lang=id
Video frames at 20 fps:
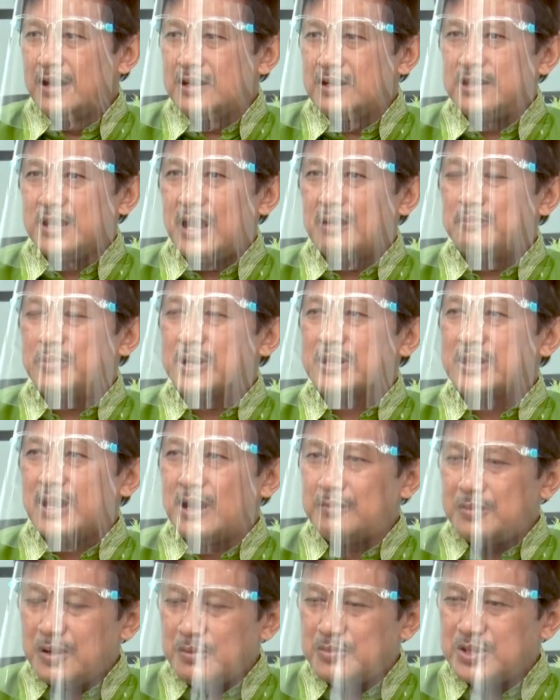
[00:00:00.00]
Yang
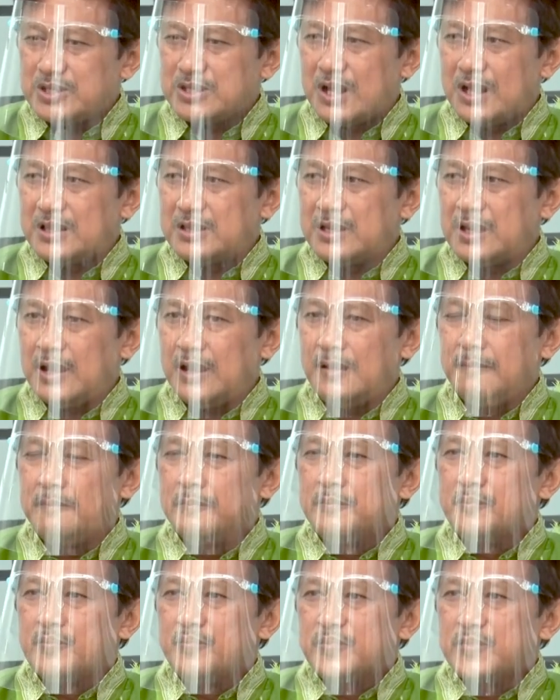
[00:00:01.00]
pertama misalnya,
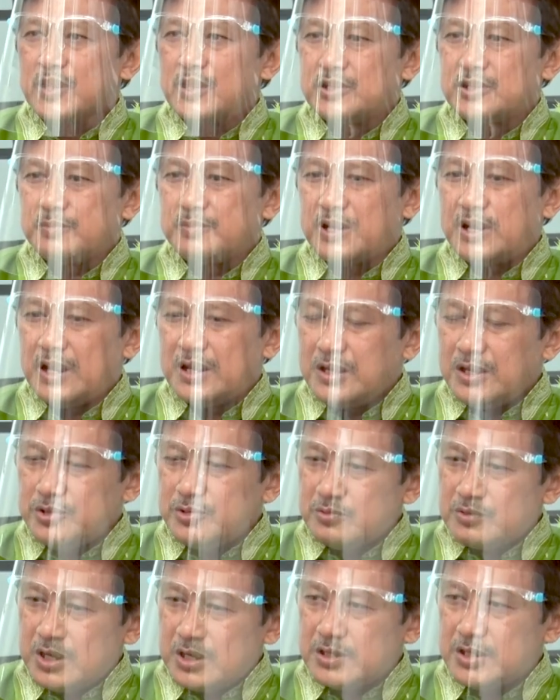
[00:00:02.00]

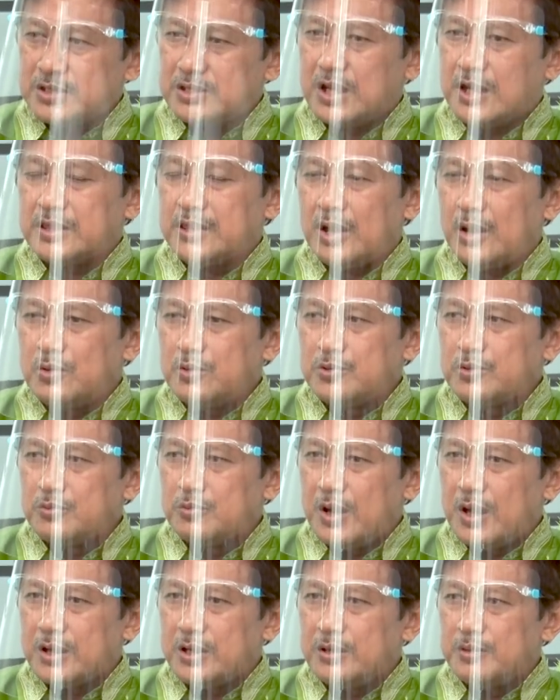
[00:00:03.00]
sebenarnya sudah sejak tahun
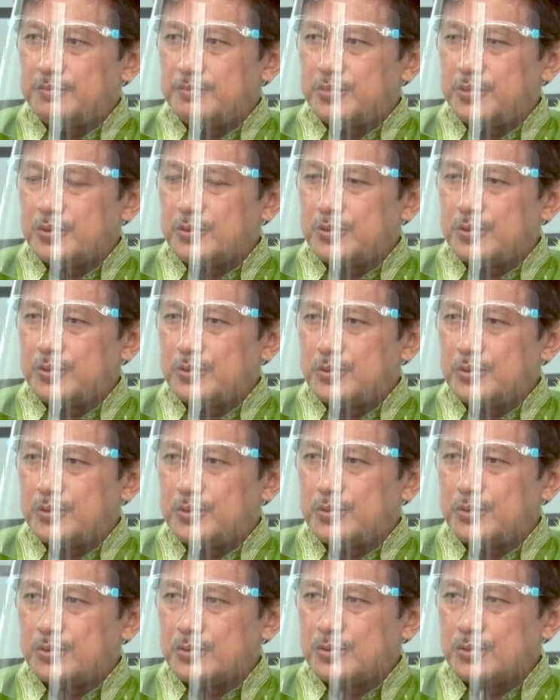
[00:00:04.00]
2000
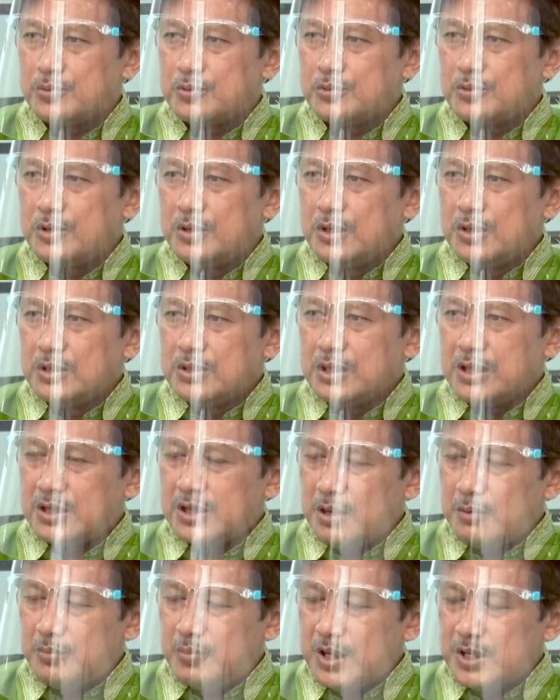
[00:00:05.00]

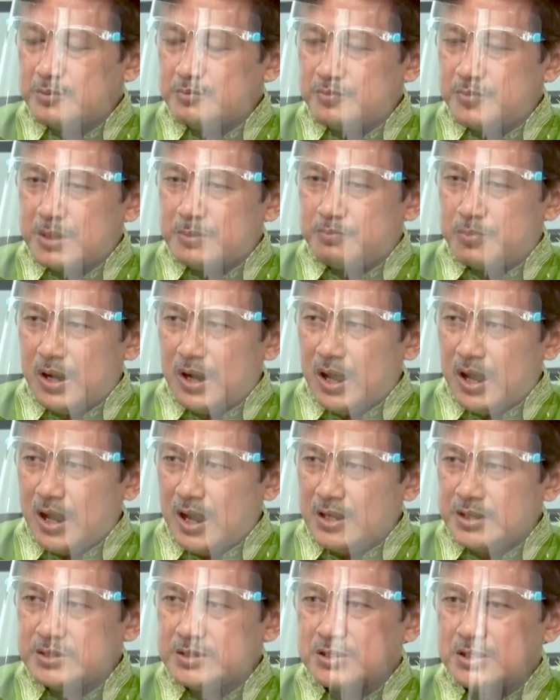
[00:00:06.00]
13 14
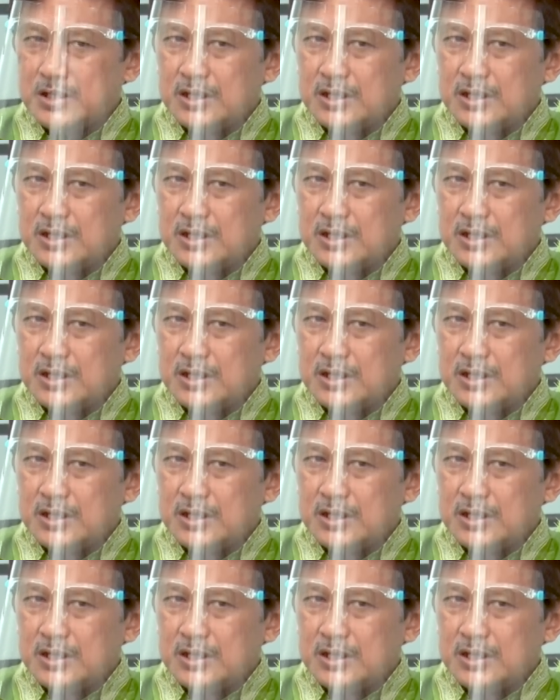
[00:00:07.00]
yeah.